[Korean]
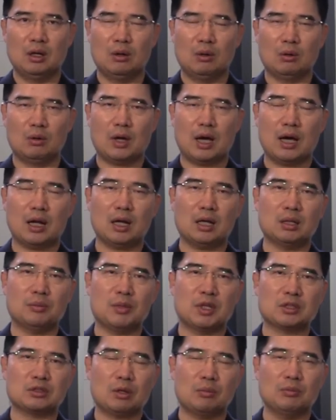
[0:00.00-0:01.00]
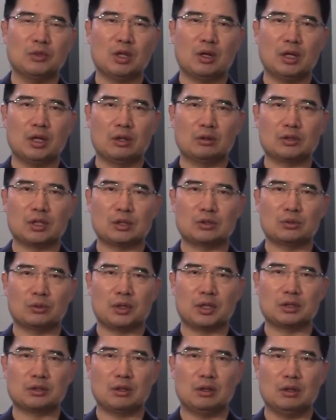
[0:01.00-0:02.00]
오늘 하나님의 섭리와 역사
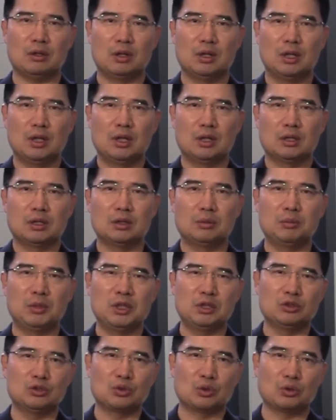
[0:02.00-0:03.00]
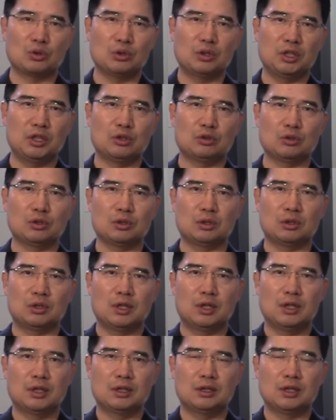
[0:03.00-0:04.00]
속에서 그 민족을 이루는
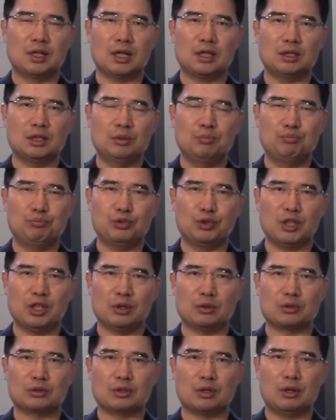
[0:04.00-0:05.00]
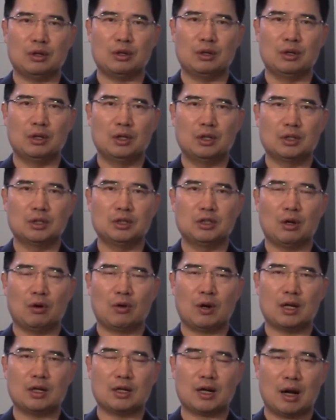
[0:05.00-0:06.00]
그러한 이 뿌리로서 그
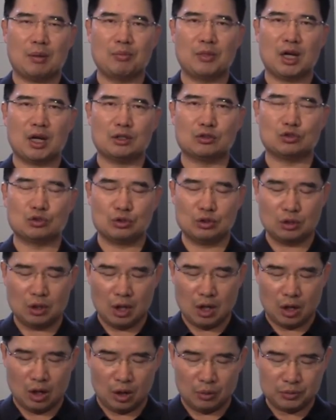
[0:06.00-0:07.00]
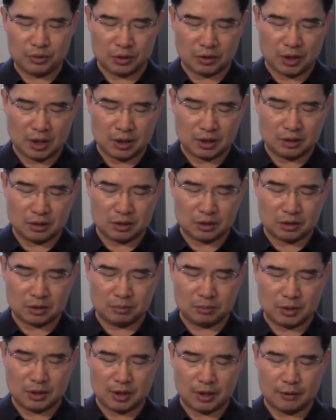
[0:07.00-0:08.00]
역할을 감당할 수는 없었다는
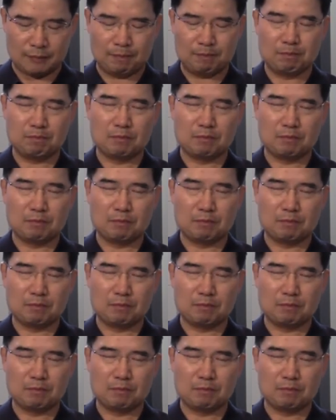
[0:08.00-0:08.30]
것입니다.